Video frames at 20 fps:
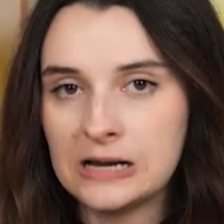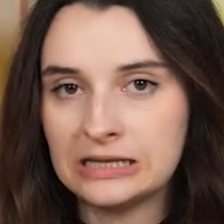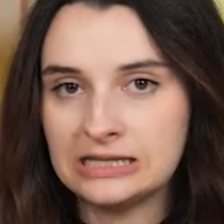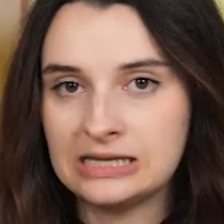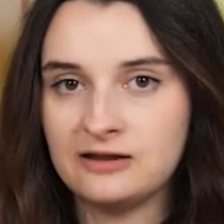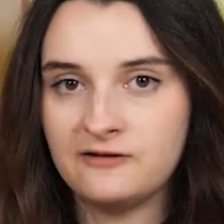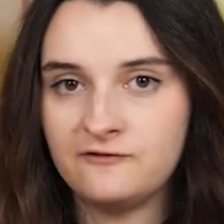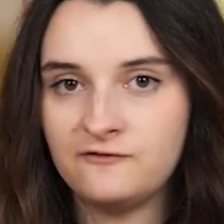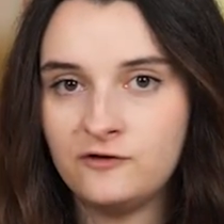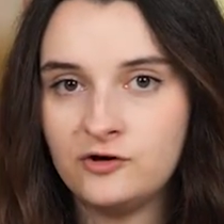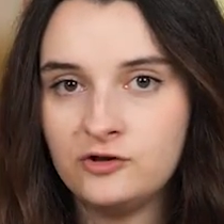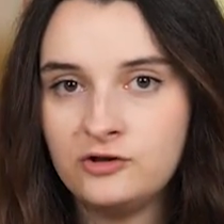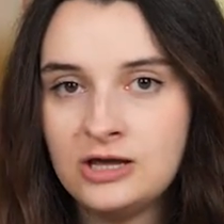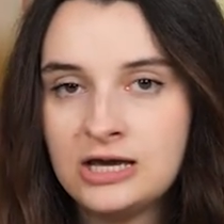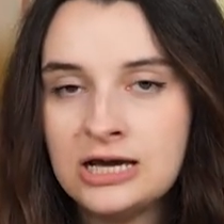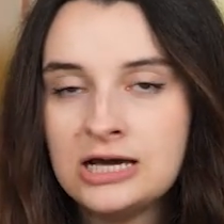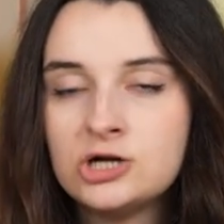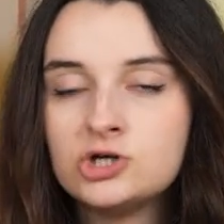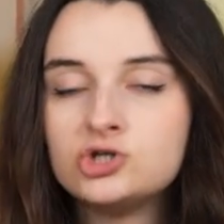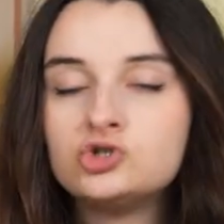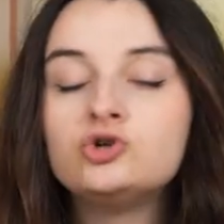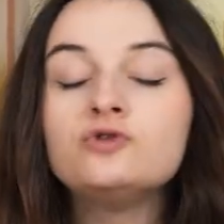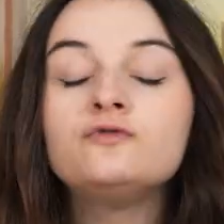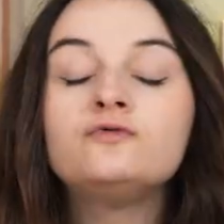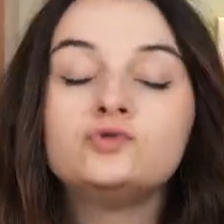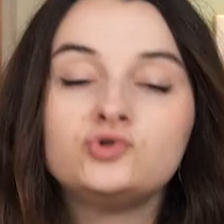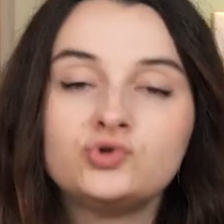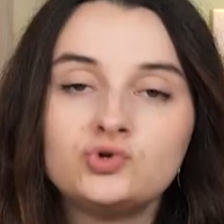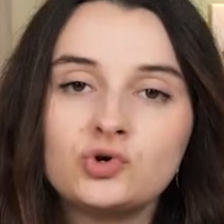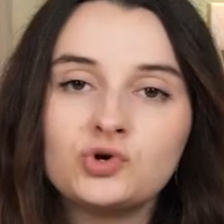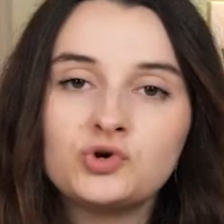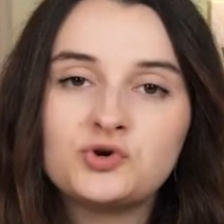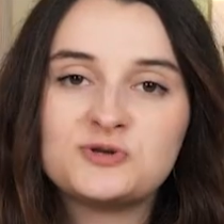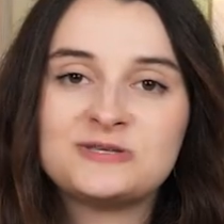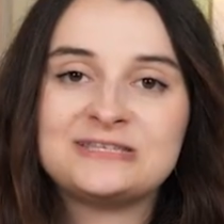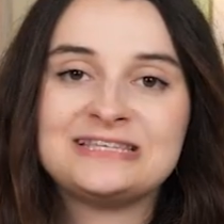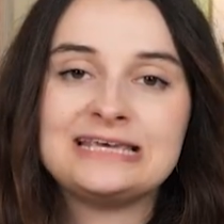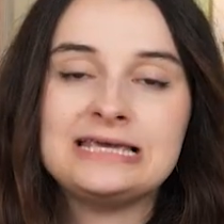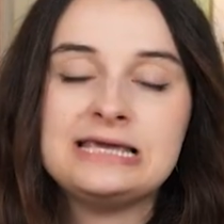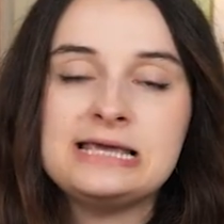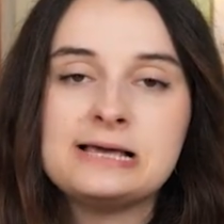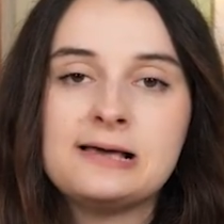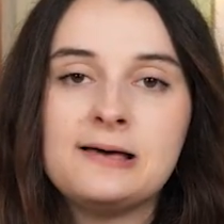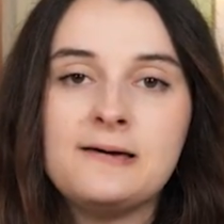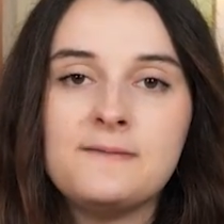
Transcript: par téléphone, je vous jure que c'est